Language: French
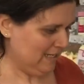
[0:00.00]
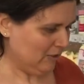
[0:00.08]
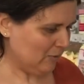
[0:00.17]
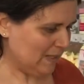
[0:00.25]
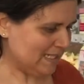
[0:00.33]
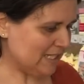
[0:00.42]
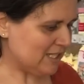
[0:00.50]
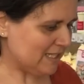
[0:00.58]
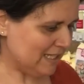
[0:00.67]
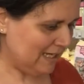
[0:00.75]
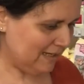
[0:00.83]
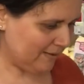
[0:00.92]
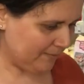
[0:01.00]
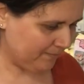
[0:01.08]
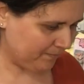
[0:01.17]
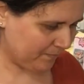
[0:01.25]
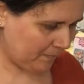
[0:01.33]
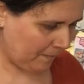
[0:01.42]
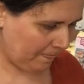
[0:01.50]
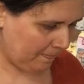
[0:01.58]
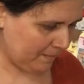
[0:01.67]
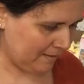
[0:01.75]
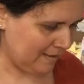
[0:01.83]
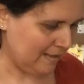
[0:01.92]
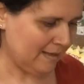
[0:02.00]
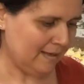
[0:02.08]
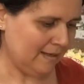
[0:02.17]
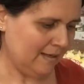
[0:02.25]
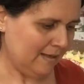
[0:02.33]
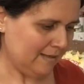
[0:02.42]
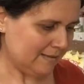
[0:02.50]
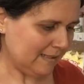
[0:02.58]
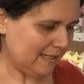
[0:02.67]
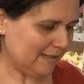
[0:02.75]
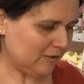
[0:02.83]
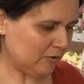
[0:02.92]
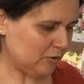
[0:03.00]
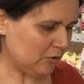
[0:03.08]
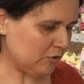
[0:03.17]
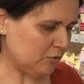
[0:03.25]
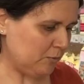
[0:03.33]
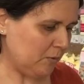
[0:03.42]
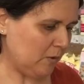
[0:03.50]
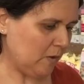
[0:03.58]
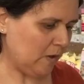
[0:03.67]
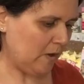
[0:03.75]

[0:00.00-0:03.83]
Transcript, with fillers: De quoi s'agit-il C'est quelque chose pour